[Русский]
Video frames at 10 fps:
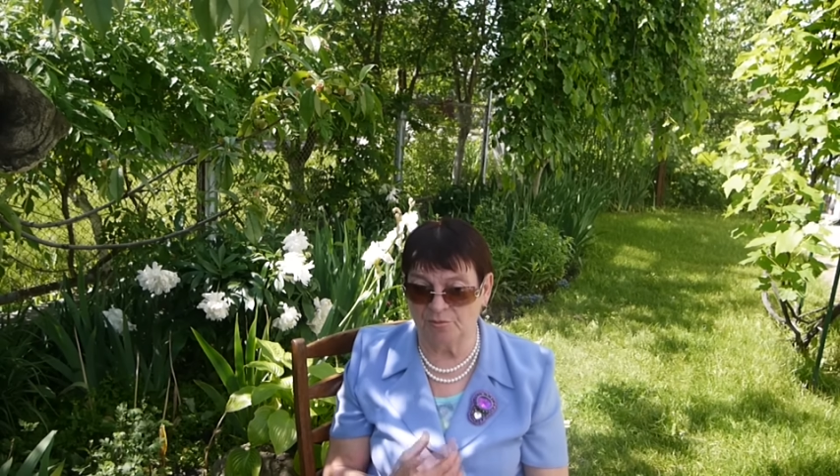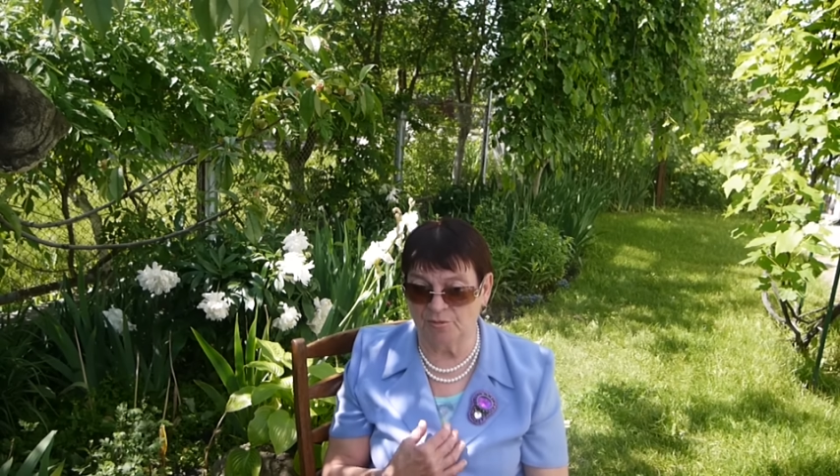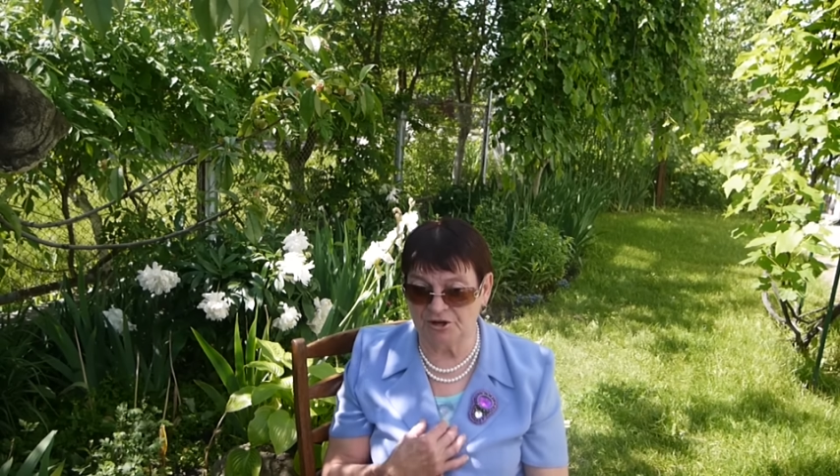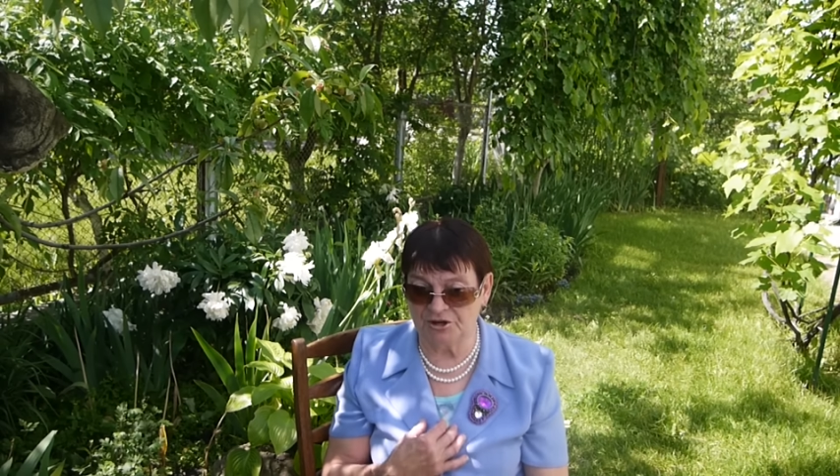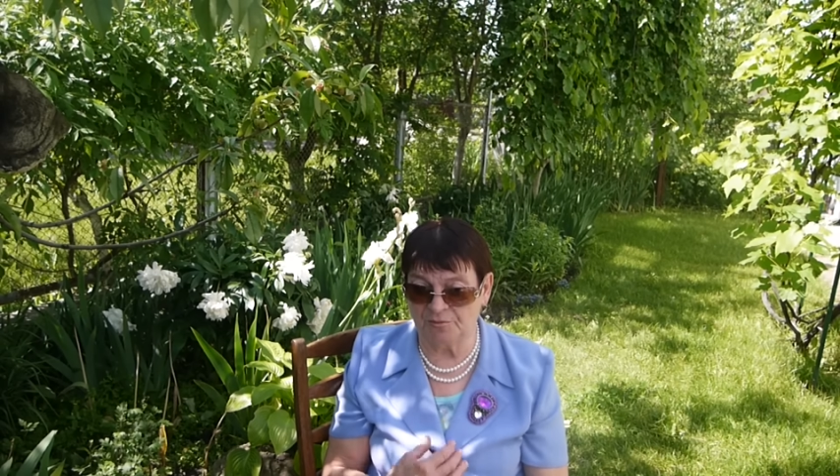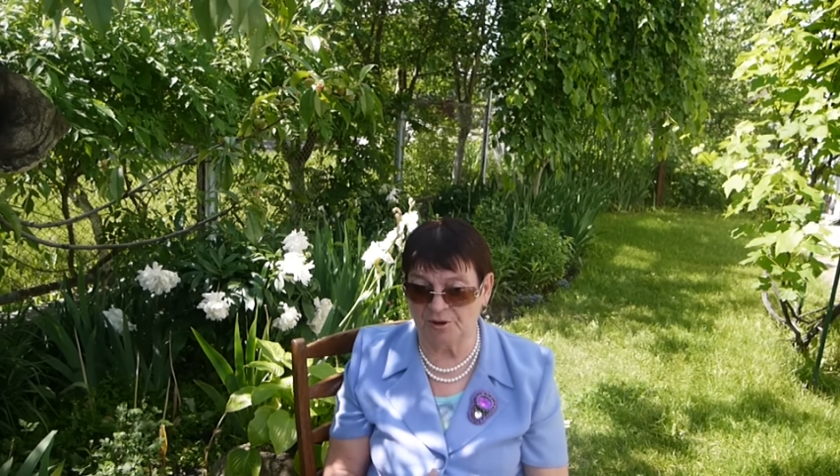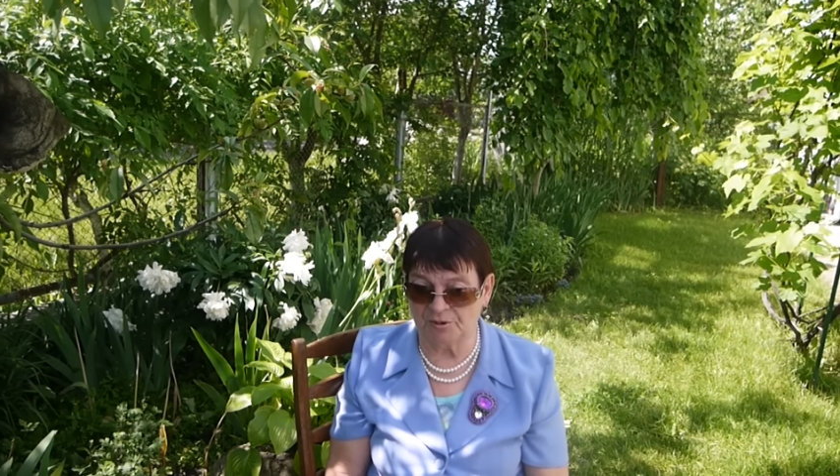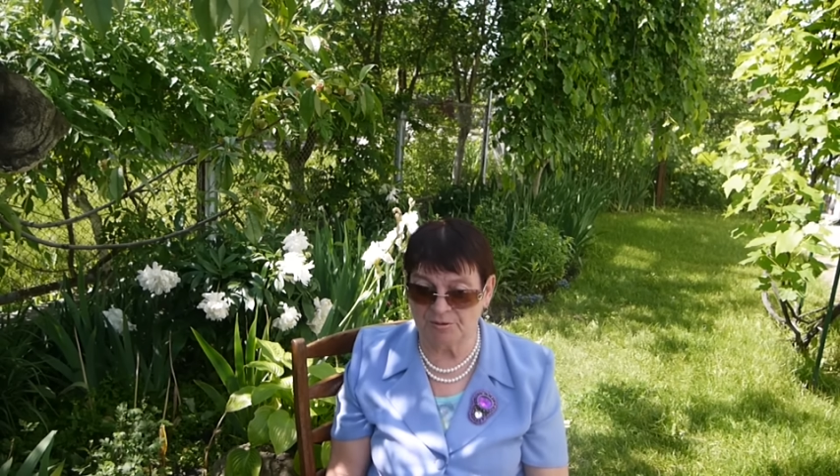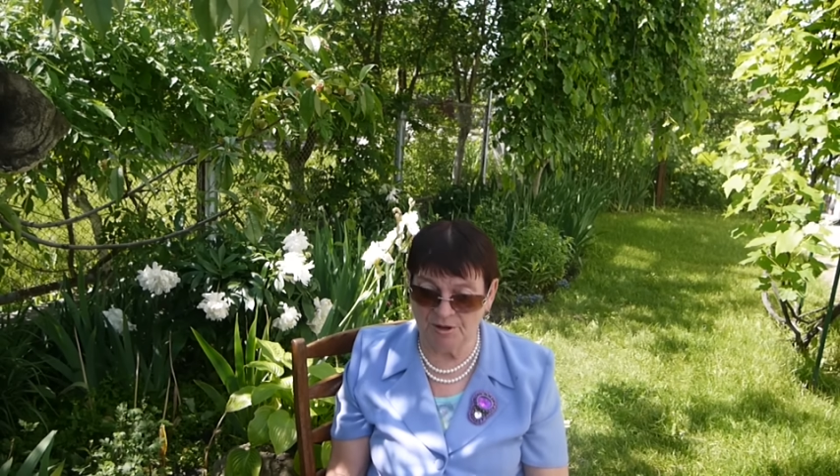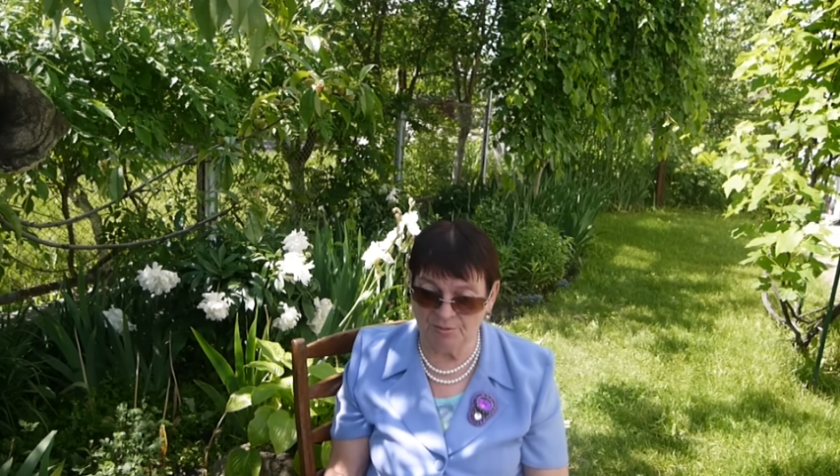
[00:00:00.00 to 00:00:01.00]
Мои
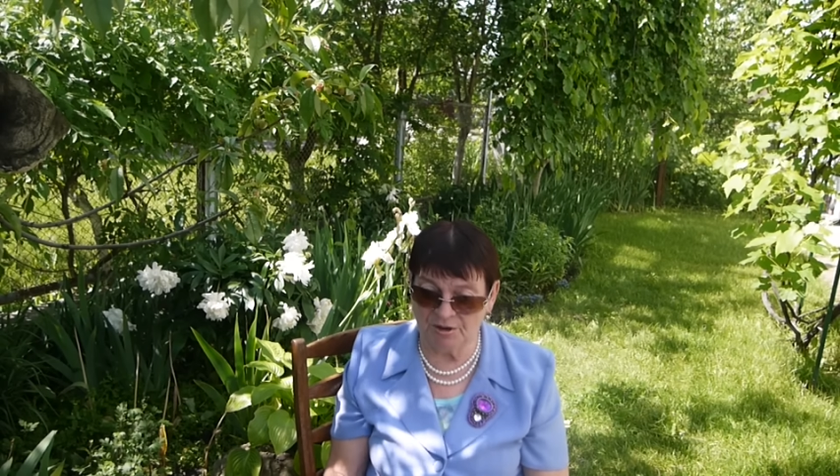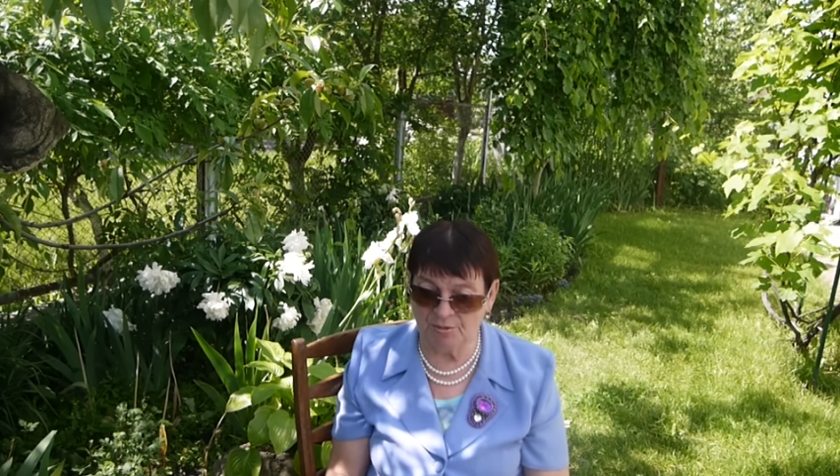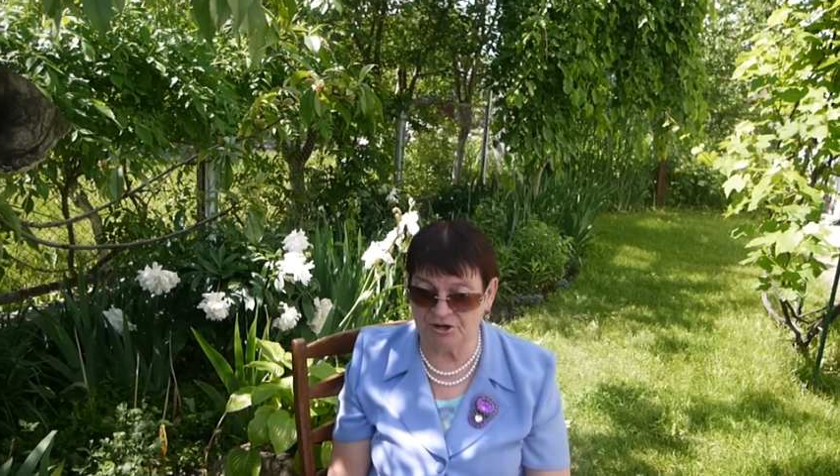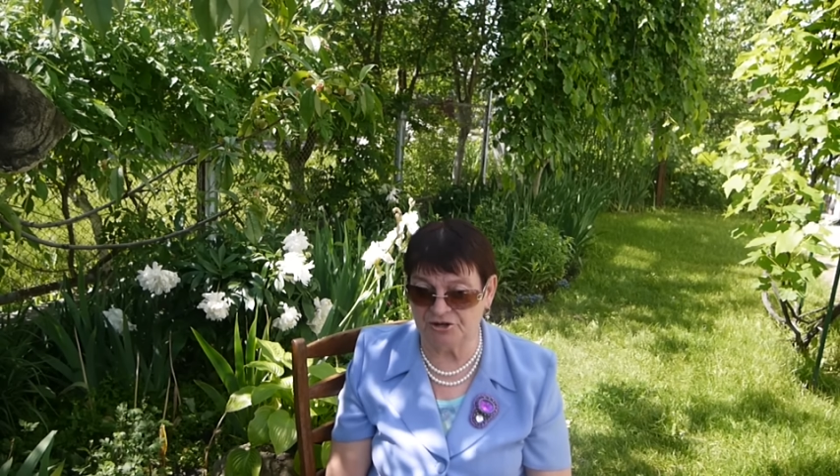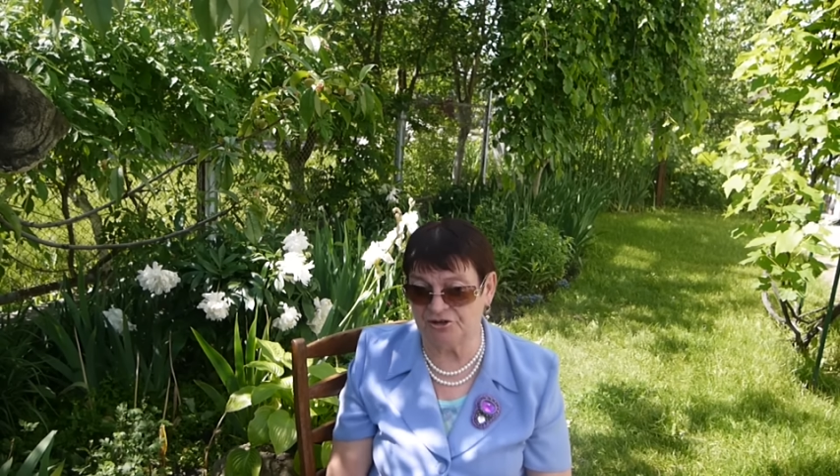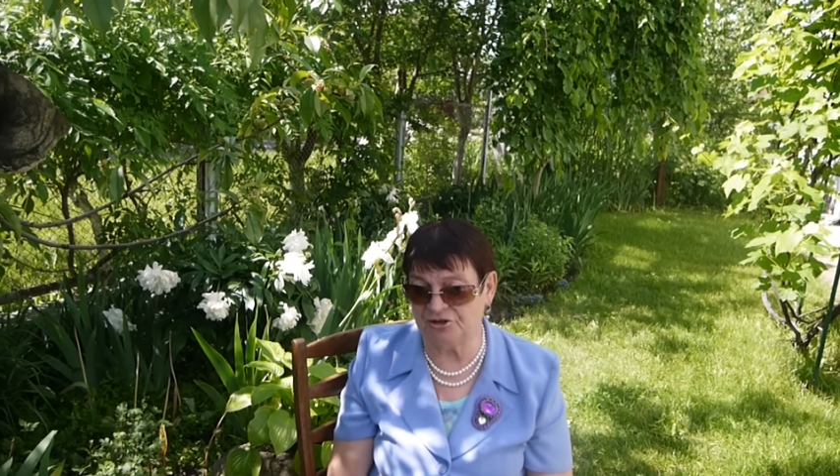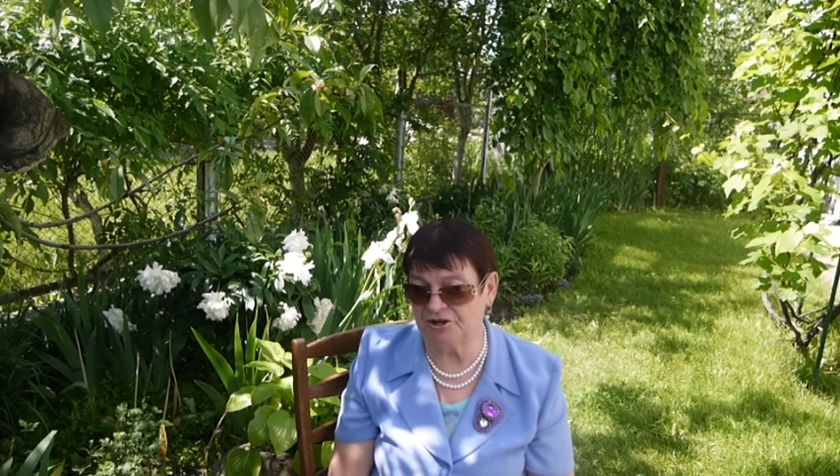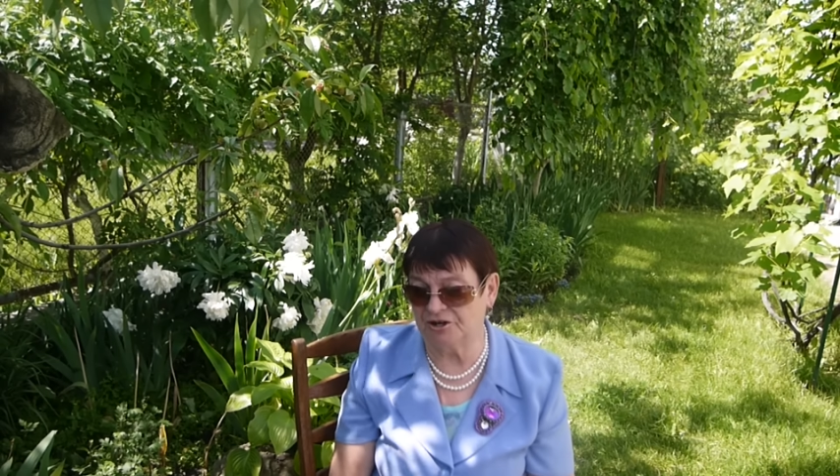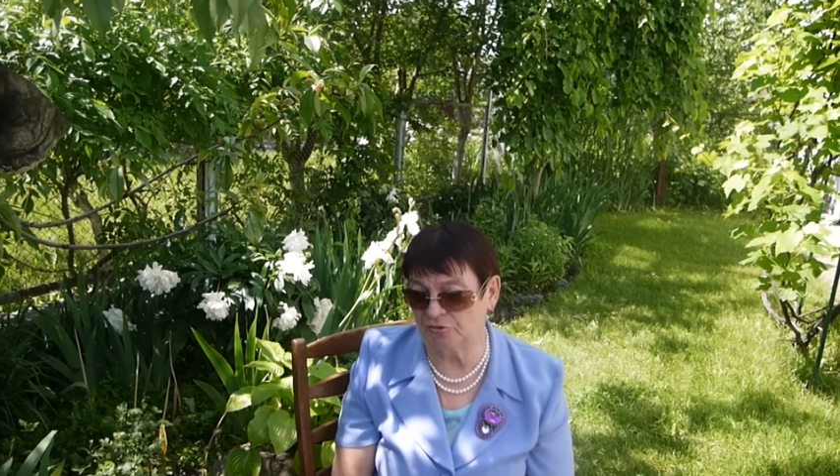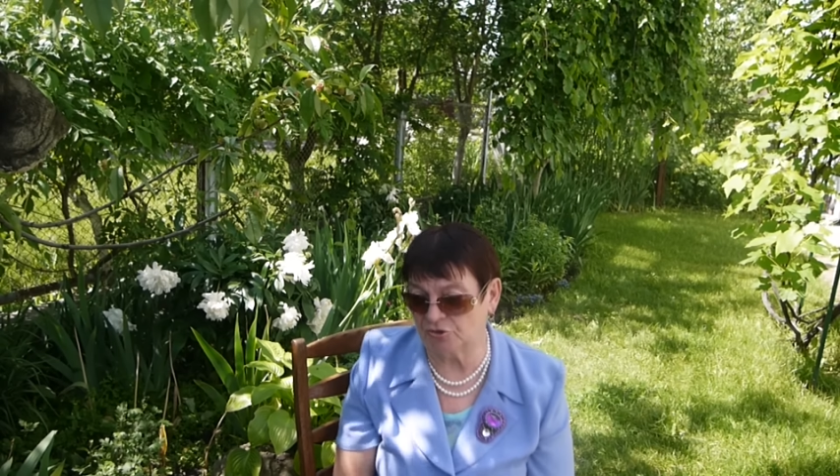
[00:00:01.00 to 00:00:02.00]
папа и мама, а моих
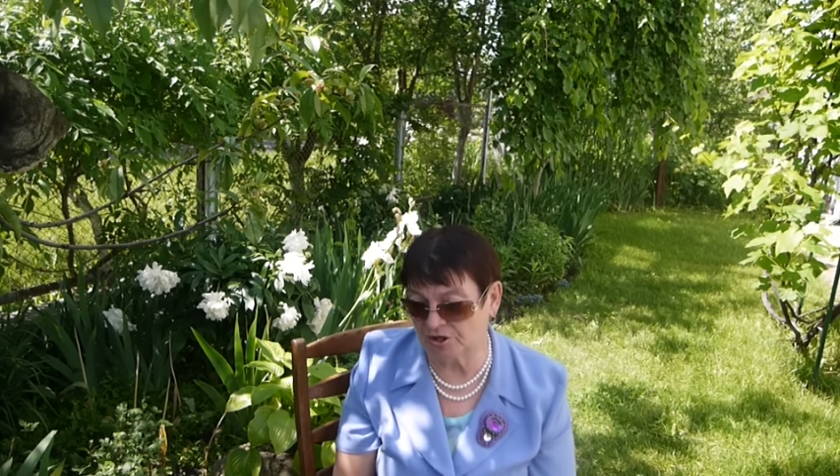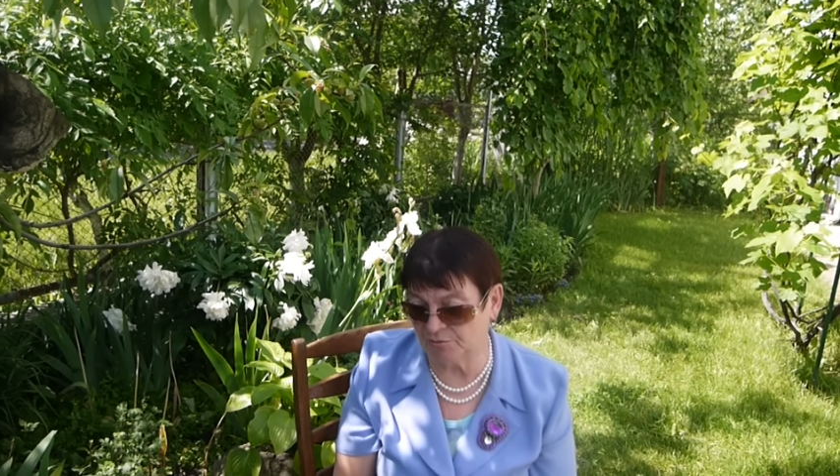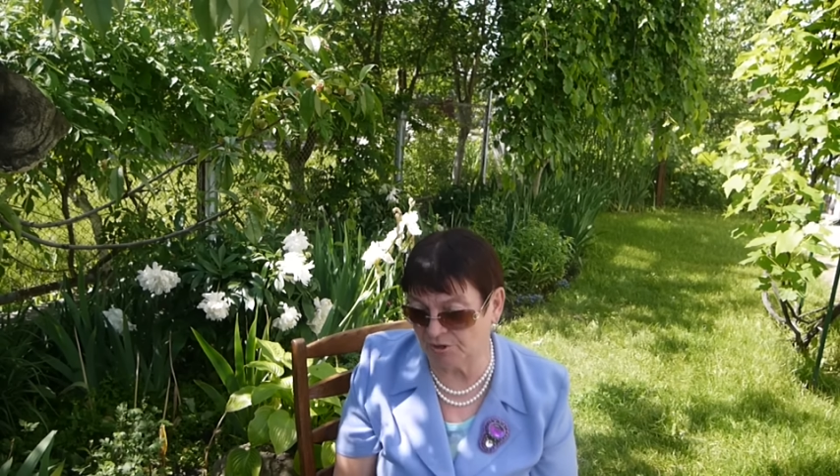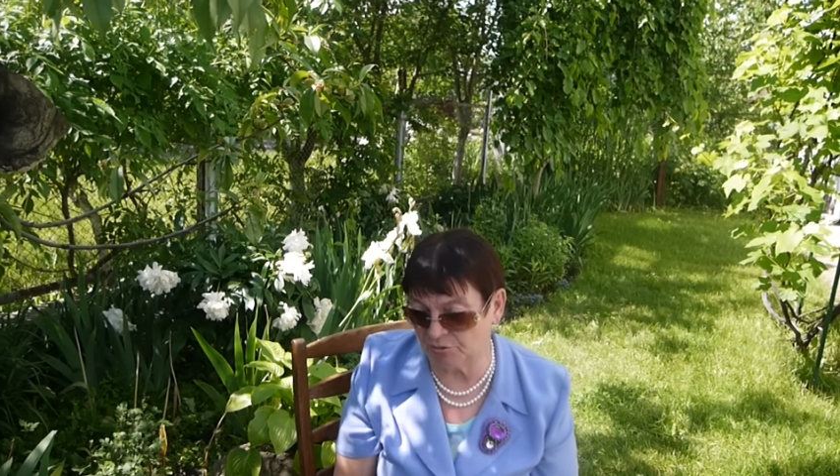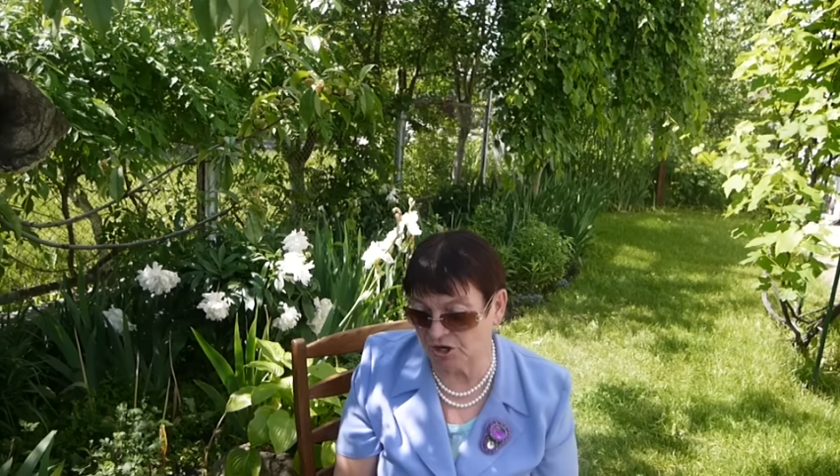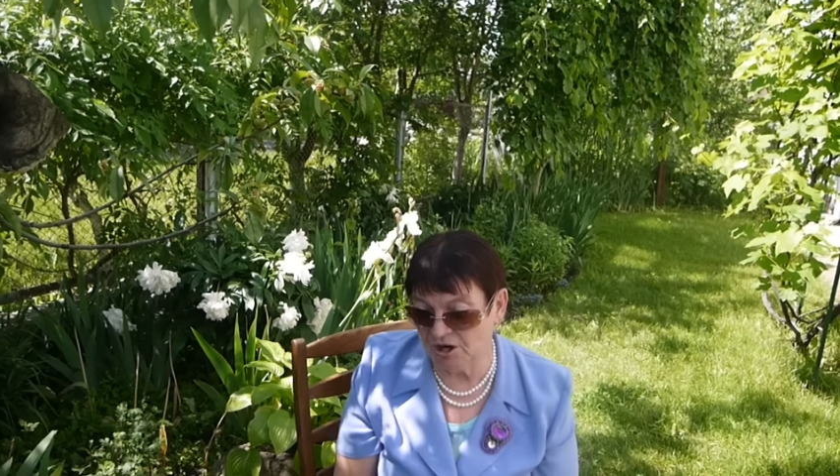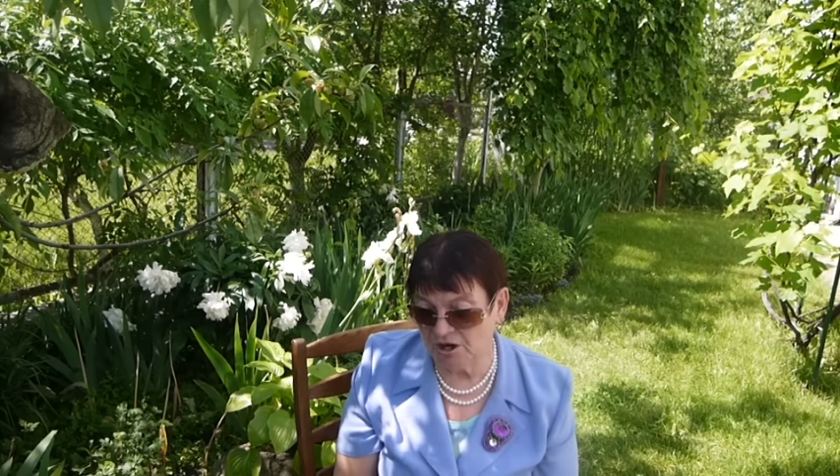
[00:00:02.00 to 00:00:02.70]
детей дедушка и бабушка.